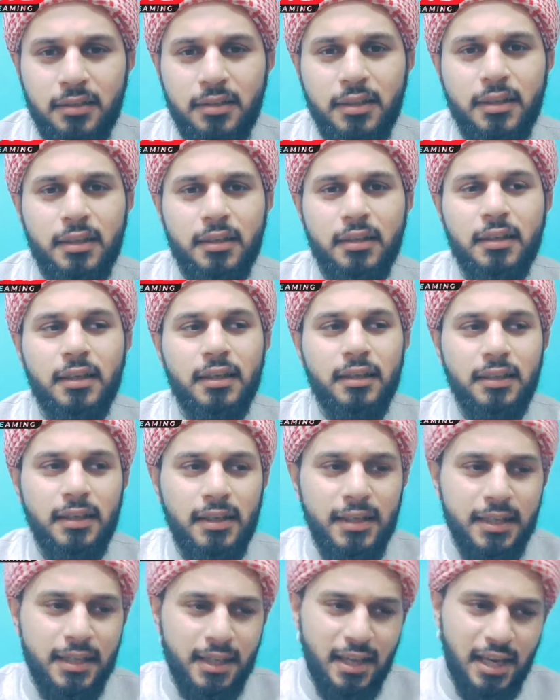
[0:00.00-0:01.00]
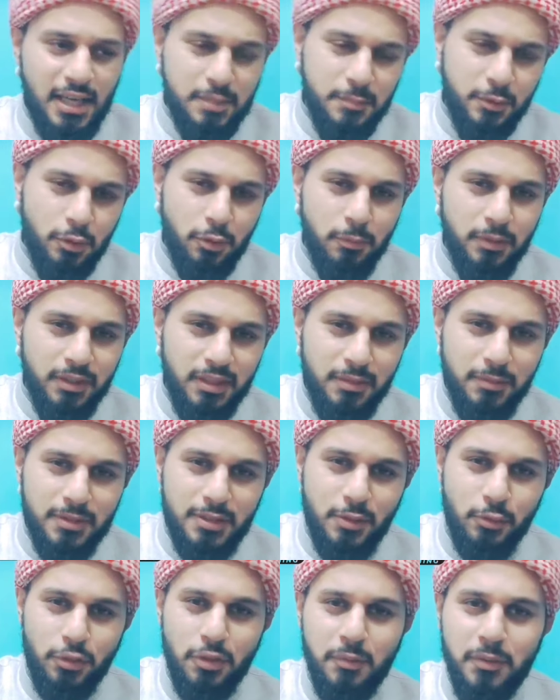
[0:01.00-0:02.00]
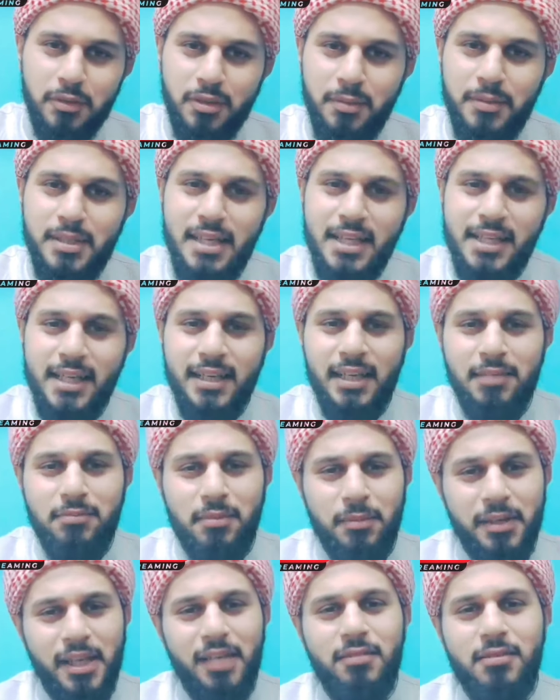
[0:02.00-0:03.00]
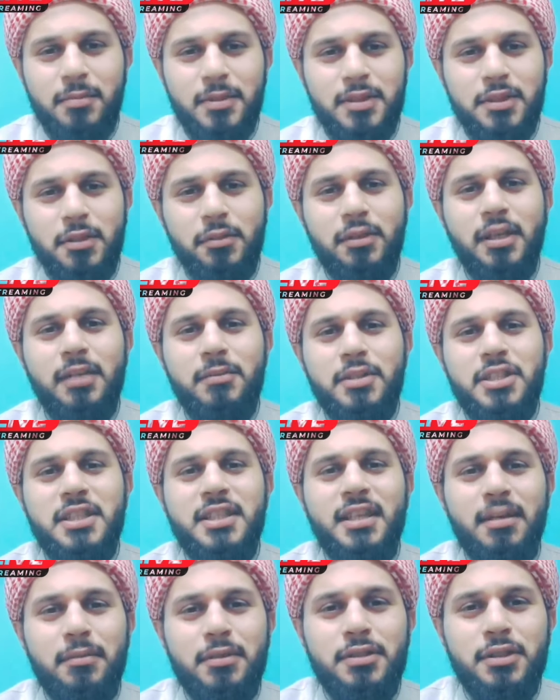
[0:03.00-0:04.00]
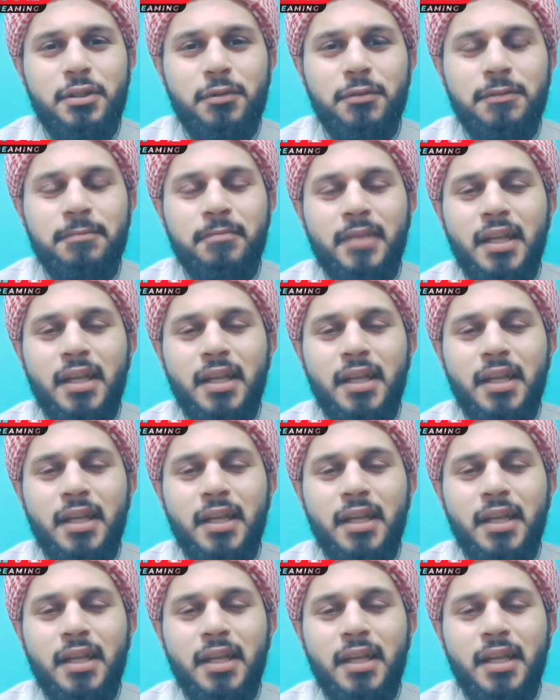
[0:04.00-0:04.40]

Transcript: ठीक है ये नहीं कि आज मैं देवबंदी बन जाऊं देवबंदी में जाके कल मैं बरेली बन जाऊं कल मैं शिया बन जाऊं